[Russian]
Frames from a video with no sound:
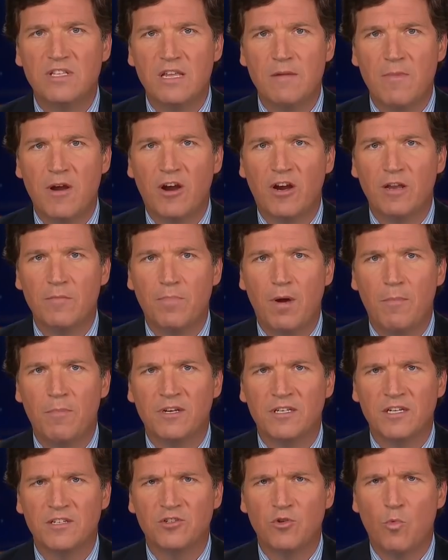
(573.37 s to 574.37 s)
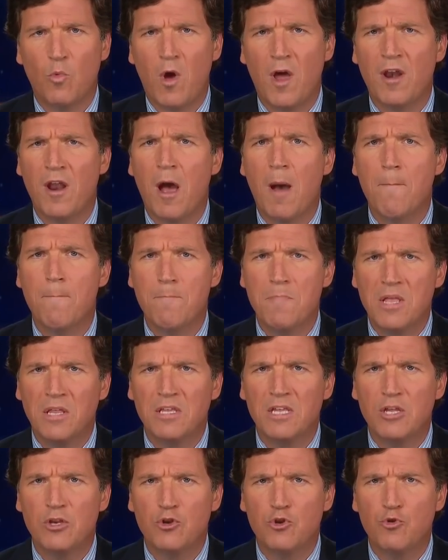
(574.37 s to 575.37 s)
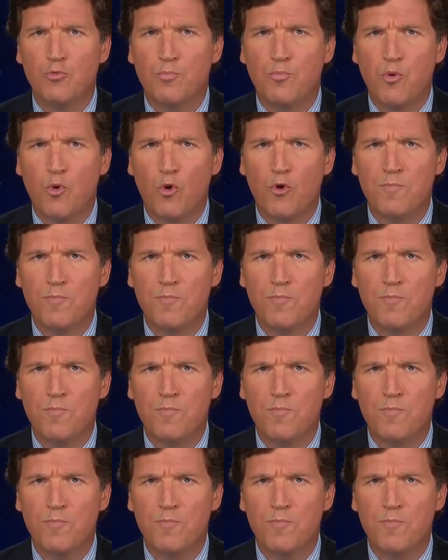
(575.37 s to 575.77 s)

знает, что американская публика не хочет